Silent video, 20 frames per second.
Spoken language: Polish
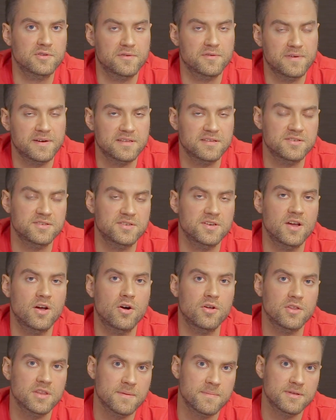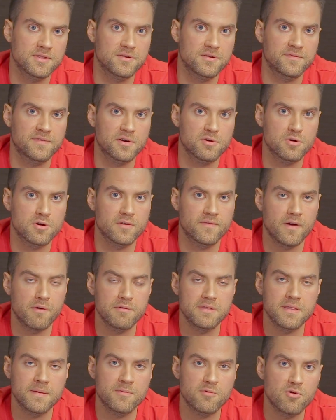to faktycznie one będą
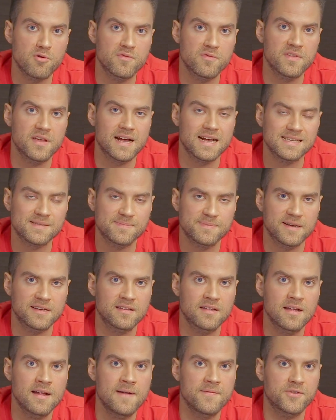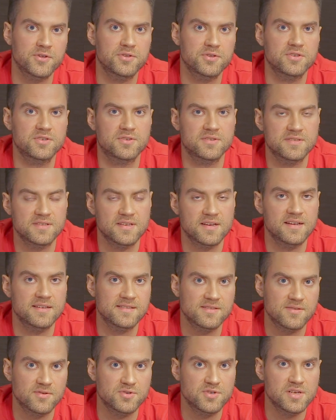warunkowały nam główny aspekt dotyczący
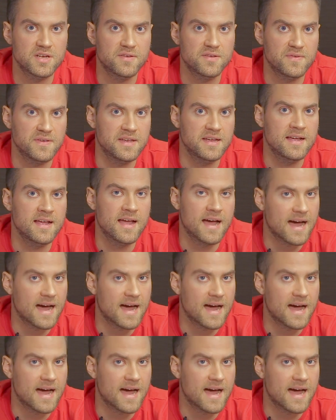gęstości krwi.